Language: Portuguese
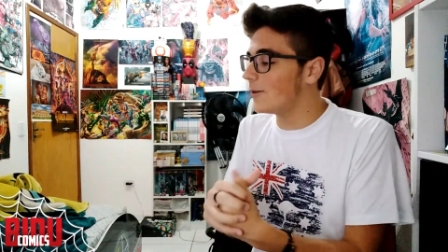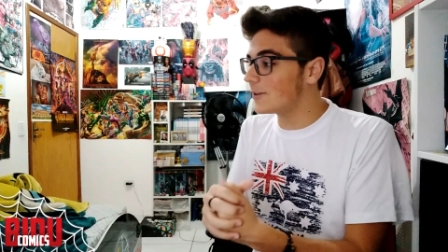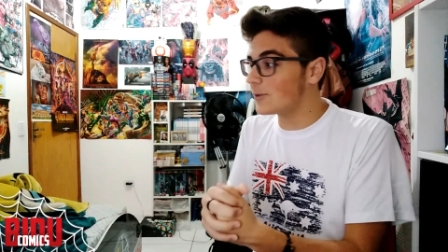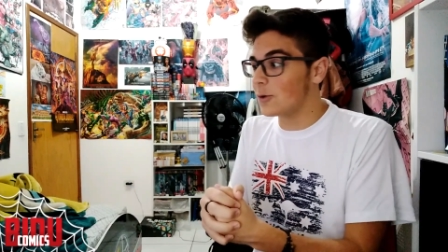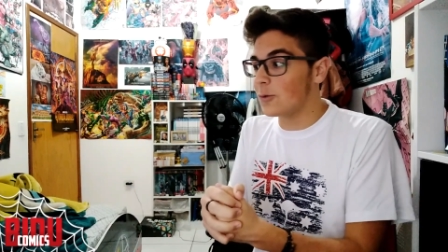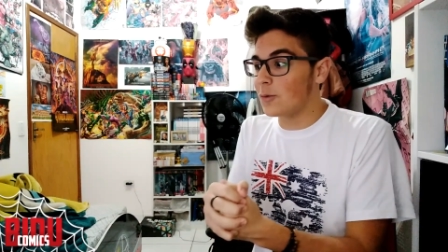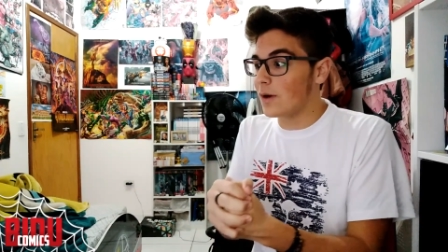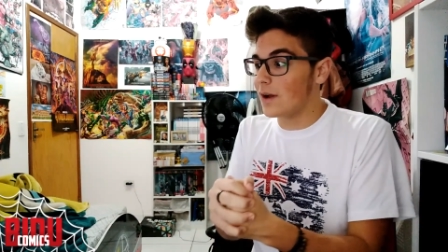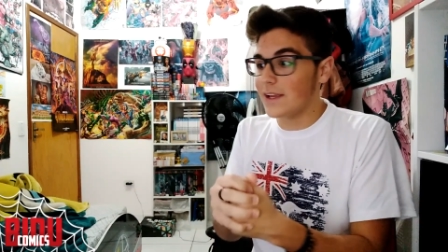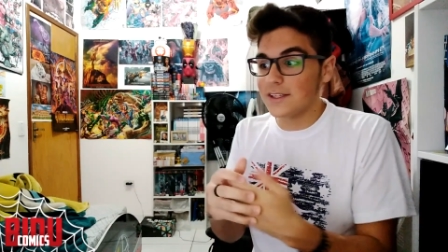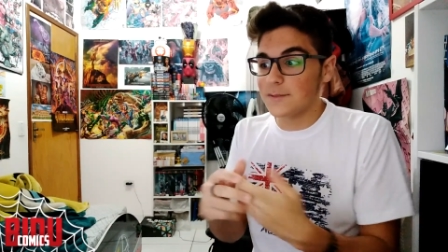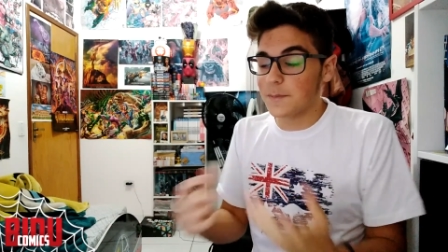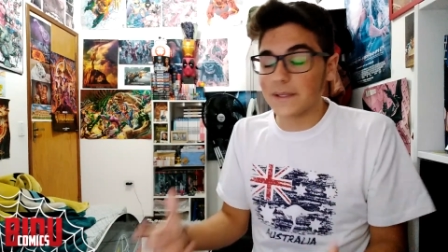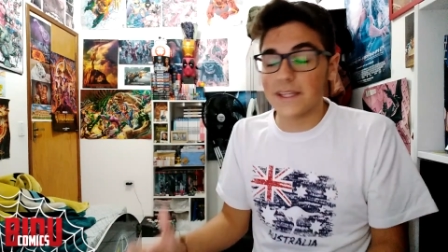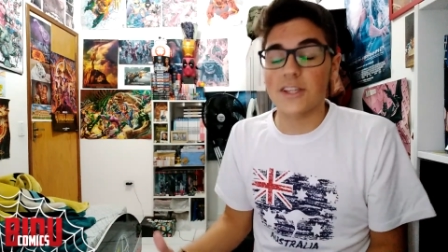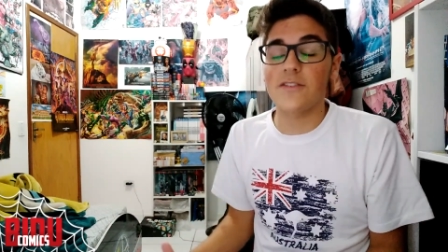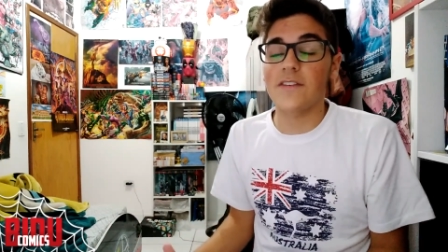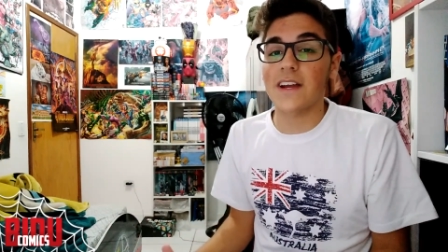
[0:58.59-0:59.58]
Então a
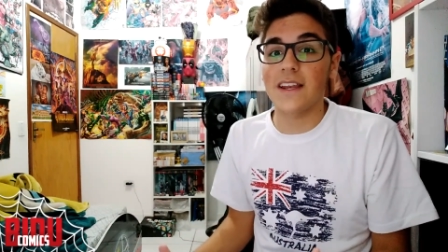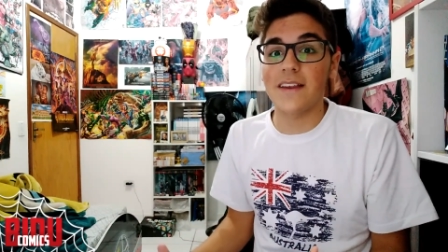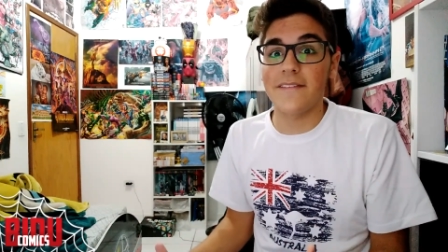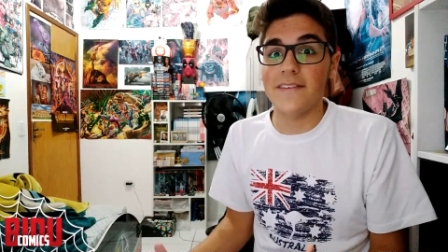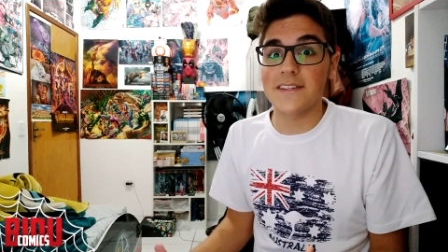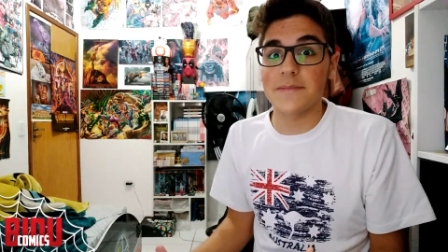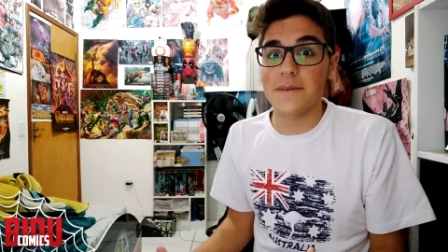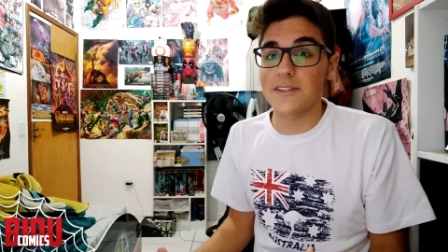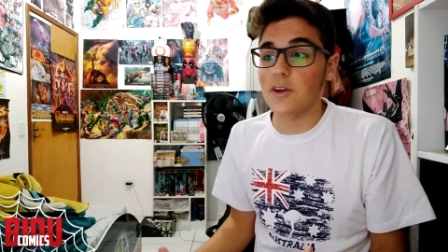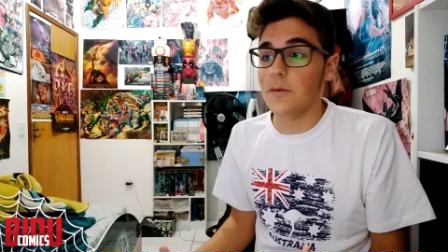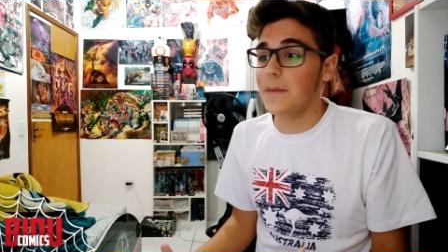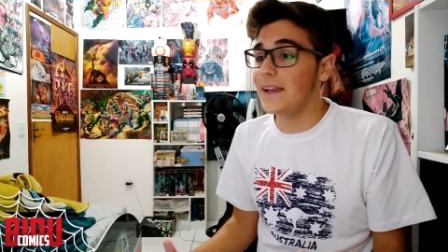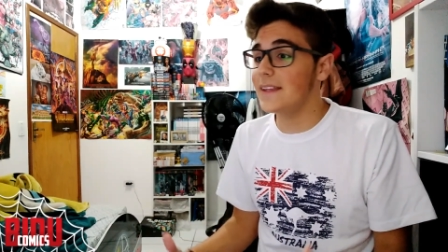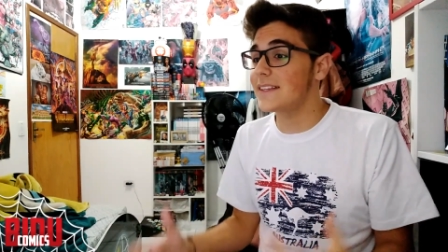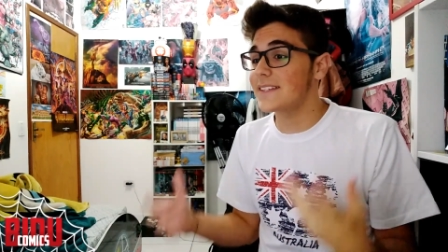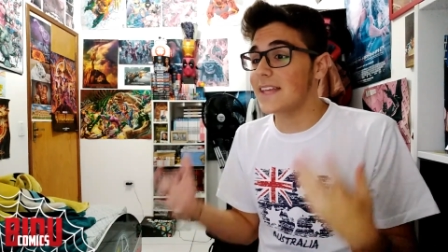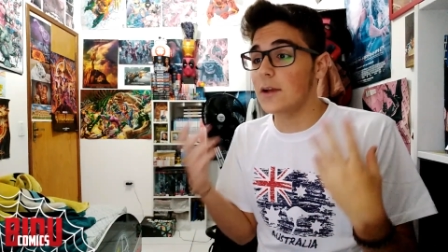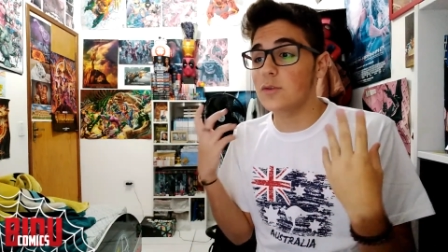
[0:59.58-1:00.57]
expectativa cada vez mais
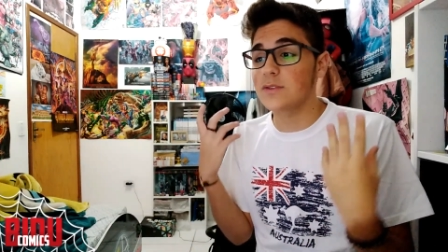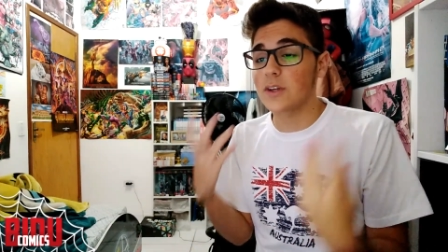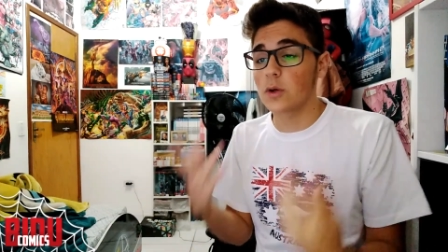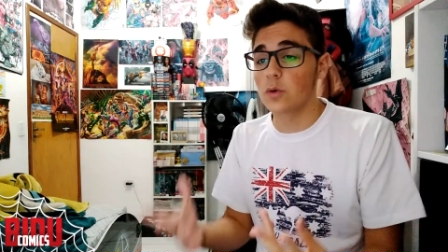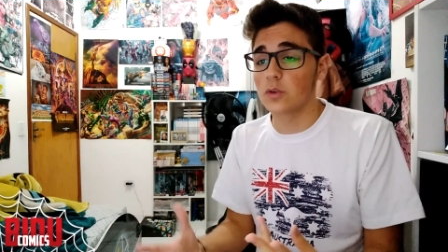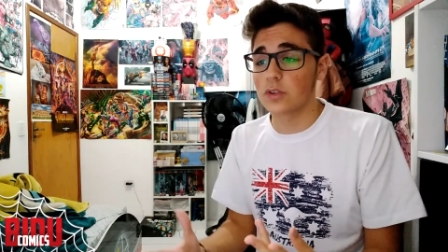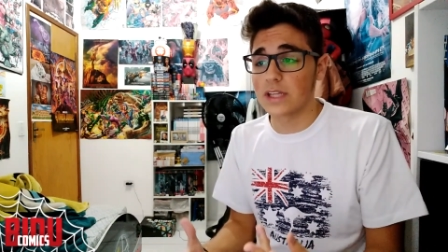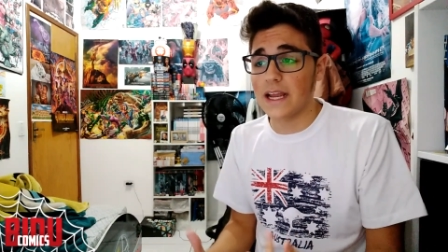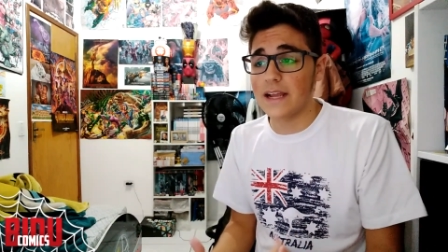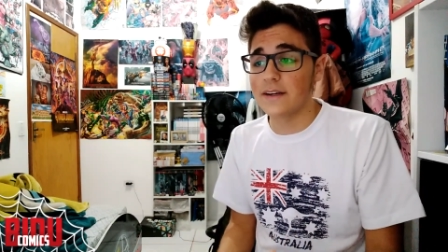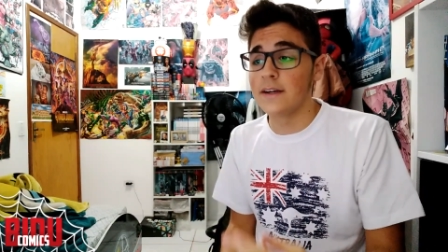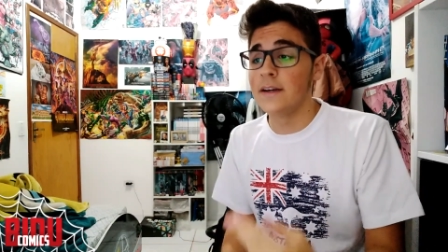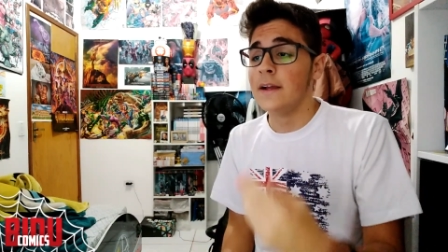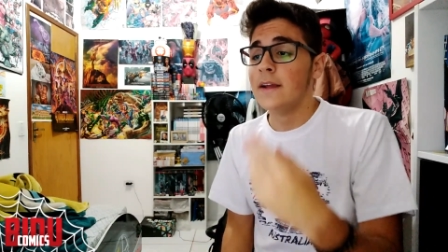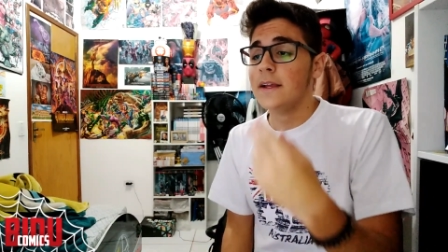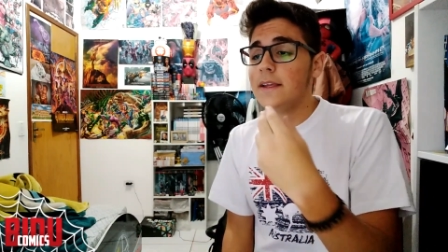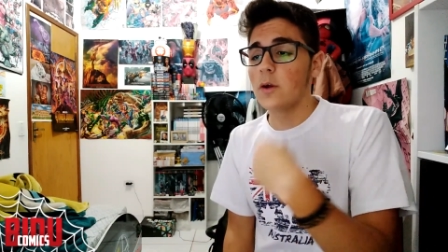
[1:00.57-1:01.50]
aumenta e saiu o segundo trailer